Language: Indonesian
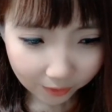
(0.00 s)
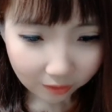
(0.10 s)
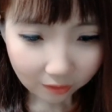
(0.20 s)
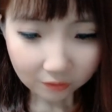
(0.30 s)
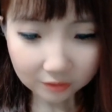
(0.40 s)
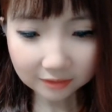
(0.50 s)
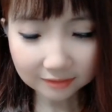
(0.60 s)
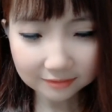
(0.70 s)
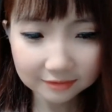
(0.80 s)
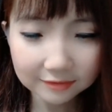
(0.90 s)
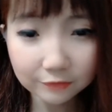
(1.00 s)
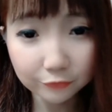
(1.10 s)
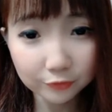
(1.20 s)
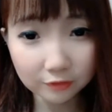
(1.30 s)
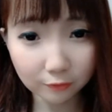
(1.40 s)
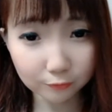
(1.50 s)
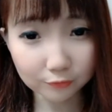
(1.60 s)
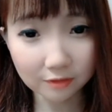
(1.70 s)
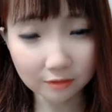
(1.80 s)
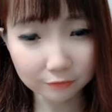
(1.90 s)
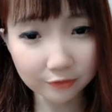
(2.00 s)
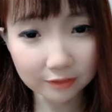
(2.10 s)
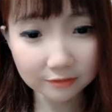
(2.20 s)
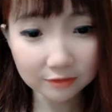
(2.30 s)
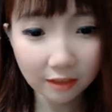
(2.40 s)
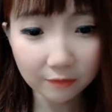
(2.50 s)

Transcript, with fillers: Oke okay guys, jadi video untuk study value yang